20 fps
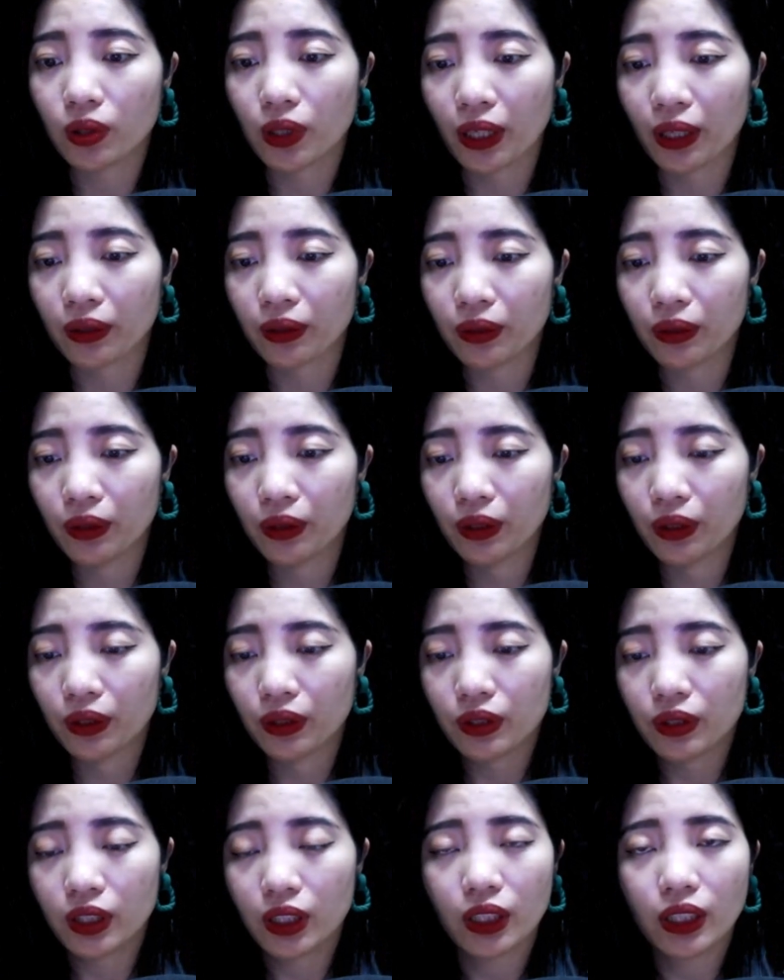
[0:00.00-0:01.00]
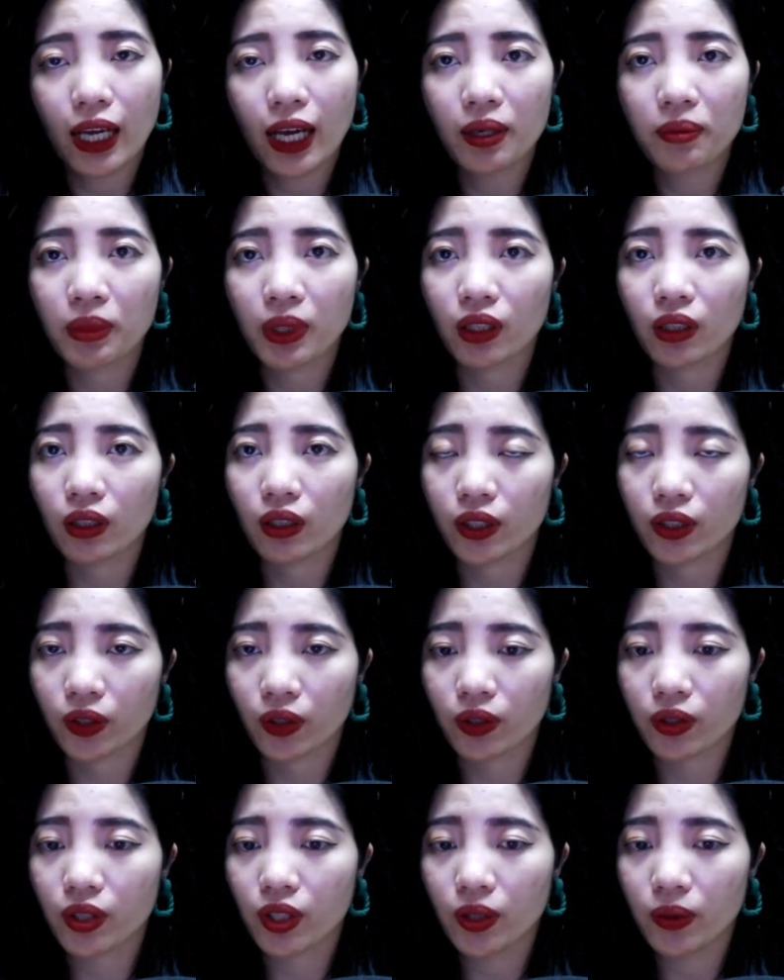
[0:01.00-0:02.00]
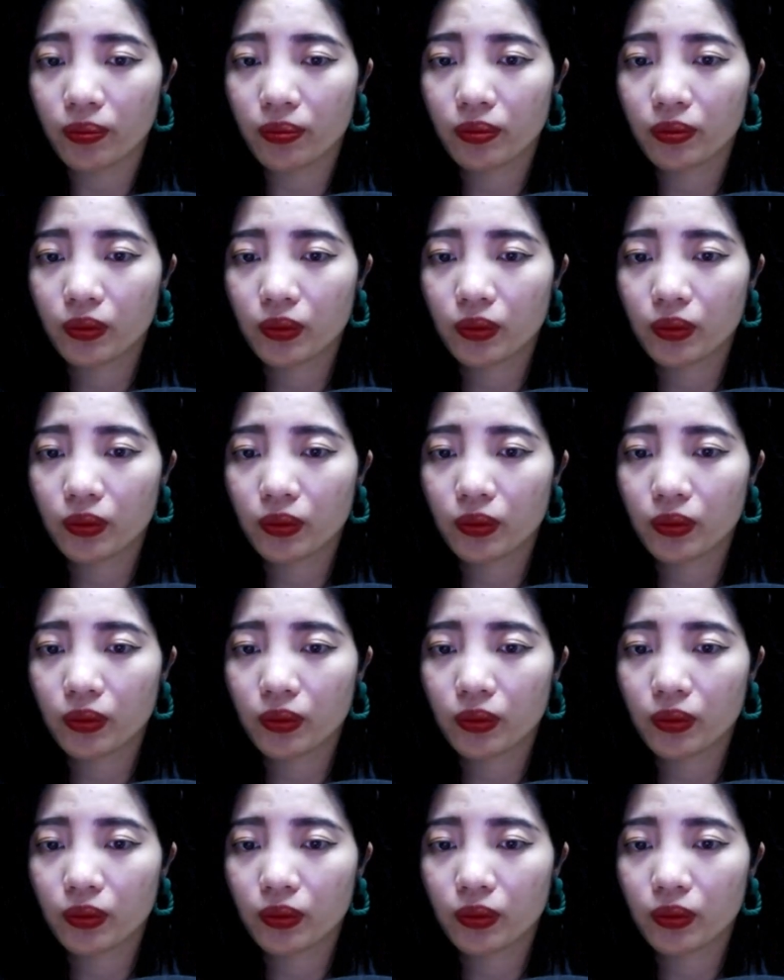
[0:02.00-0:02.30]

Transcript: nào. Nhật Hạ mở lời nói tiếp.